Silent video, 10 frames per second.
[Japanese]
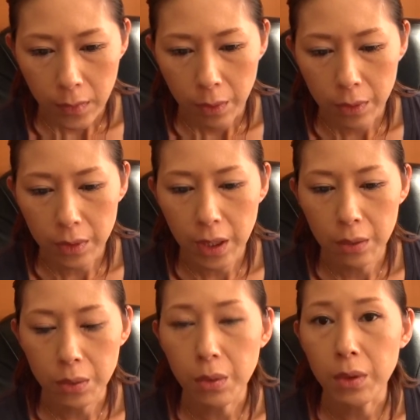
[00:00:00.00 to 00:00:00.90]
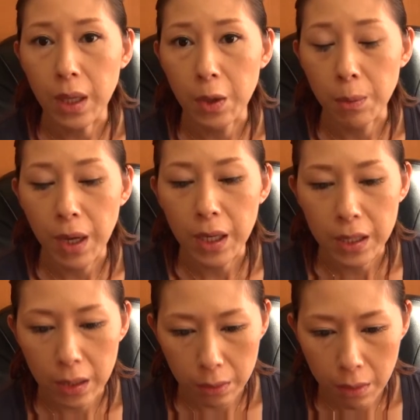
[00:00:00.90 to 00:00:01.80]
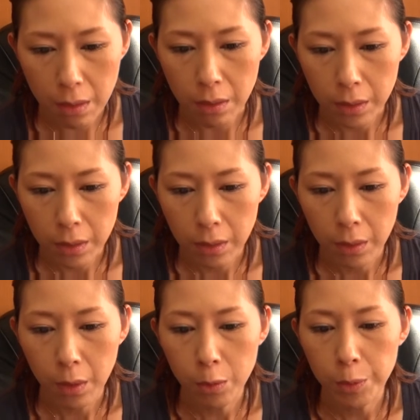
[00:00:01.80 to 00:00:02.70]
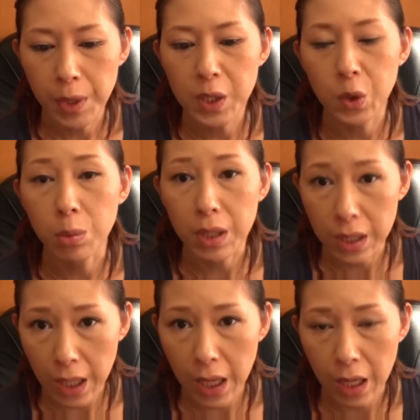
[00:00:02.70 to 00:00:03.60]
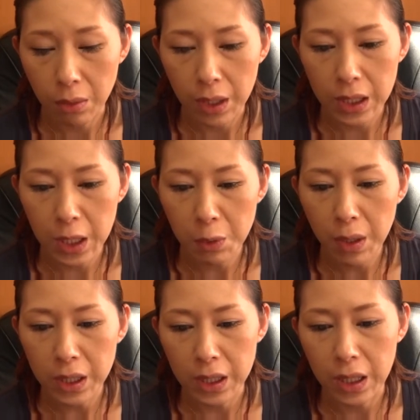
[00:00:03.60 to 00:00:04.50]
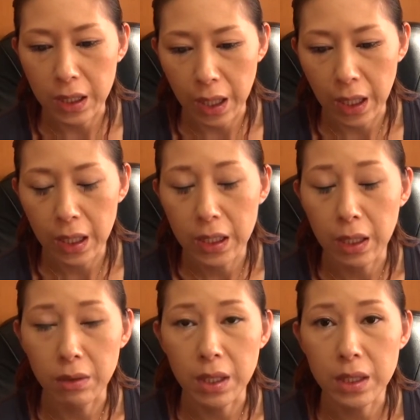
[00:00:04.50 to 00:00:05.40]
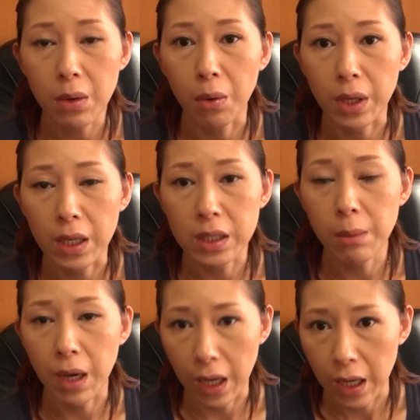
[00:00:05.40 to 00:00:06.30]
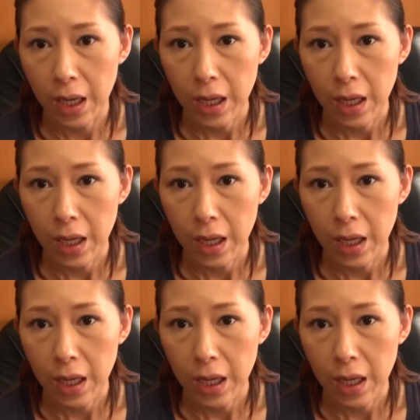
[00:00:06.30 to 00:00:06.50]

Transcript: 本当にあの当店の場合だとホームページを見て、えっと、いきなりファンになって来てくださるお客様が